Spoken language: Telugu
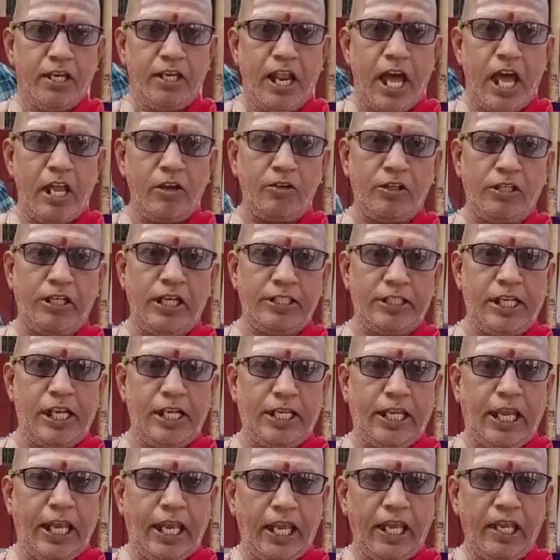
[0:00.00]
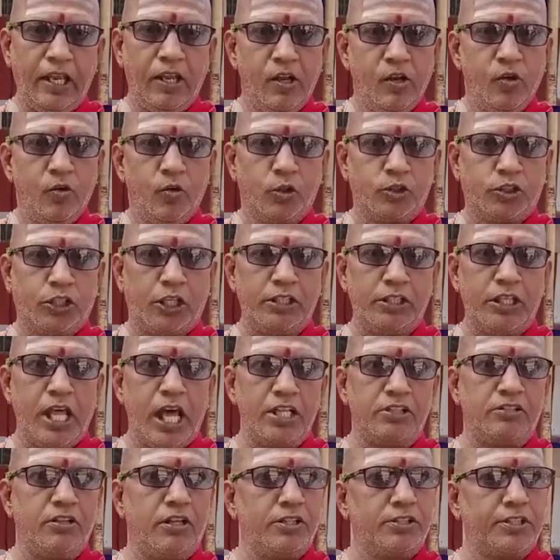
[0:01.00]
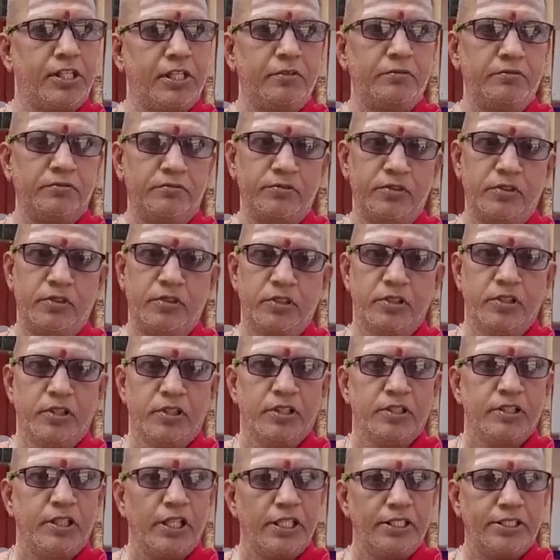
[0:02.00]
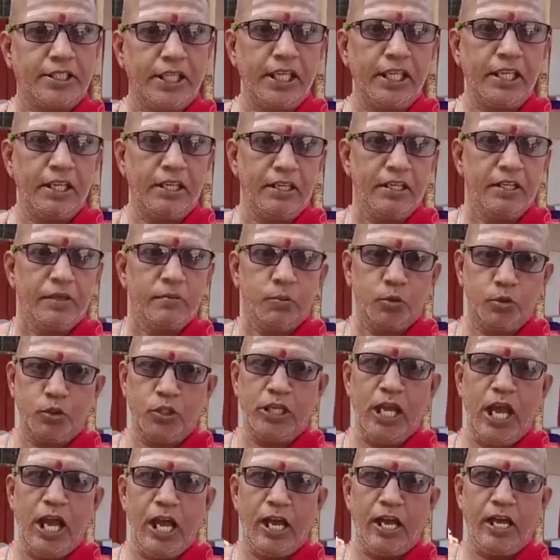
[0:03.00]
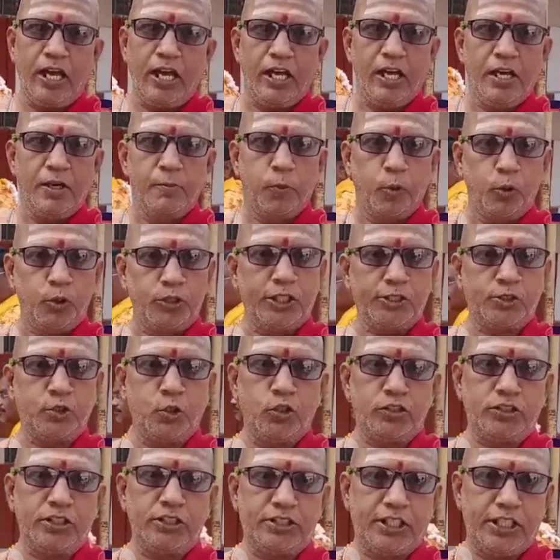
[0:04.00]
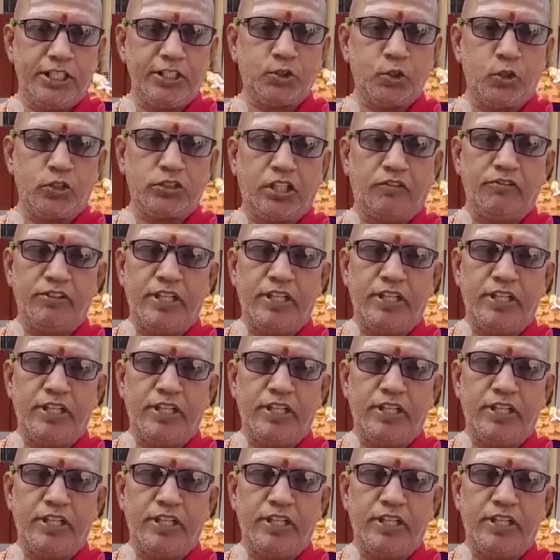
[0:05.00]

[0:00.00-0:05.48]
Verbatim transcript: నాలుగు గంటలకే ఉత్తరదర్శనం తీసి ముందుగా పురుష సూక్త స్త్రీ సూక్త